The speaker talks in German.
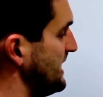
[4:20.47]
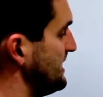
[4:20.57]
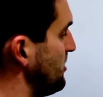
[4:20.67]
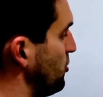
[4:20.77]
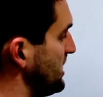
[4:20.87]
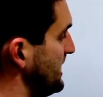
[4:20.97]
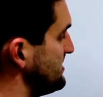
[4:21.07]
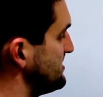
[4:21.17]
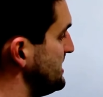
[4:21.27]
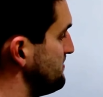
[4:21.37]
Ihr hättet auch
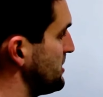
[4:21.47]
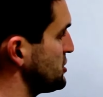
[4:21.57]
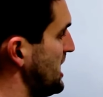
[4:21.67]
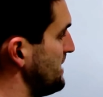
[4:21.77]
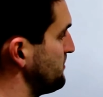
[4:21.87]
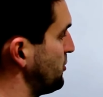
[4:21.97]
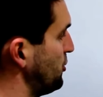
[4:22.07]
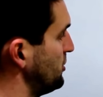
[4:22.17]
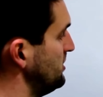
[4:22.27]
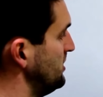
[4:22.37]
direkt Sigma schreiben
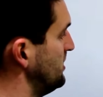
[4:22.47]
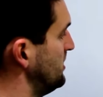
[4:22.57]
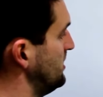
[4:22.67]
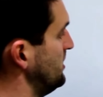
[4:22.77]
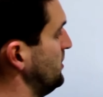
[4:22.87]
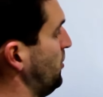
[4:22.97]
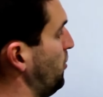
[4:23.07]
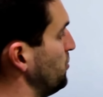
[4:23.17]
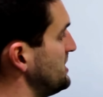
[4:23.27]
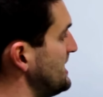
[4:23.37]
können
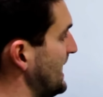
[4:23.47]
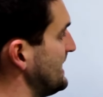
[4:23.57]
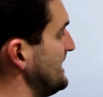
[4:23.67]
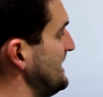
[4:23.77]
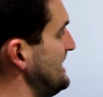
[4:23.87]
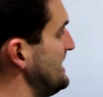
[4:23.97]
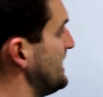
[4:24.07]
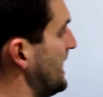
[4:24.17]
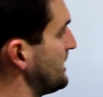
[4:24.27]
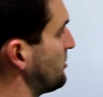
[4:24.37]
und dann
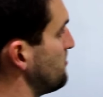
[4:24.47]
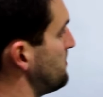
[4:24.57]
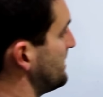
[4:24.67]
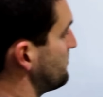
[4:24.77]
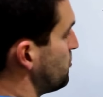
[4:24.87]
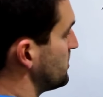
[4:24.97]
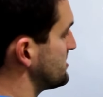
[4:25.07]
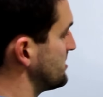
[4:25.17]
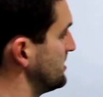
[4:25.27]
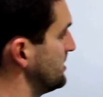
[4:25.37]
hier eine
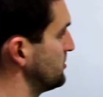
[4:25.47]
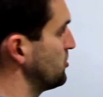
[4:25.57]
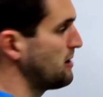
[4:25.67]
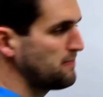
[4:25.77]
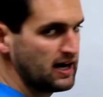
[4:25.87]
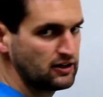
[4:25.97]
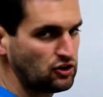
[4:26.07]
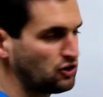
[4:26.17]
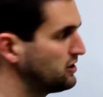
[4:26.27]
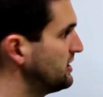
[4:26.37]
Komplettwurzel drüber machen
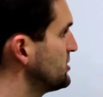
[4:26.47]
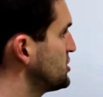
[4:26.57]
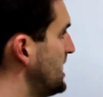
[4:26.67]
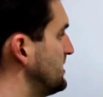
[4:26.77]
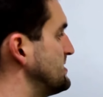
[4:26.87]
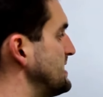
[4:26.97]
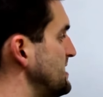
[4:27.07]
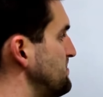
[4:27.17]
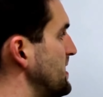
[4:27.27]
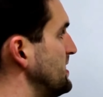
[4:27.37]
können. Entscheidet
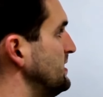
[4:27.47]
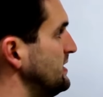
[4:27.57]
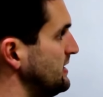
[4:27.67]
selber.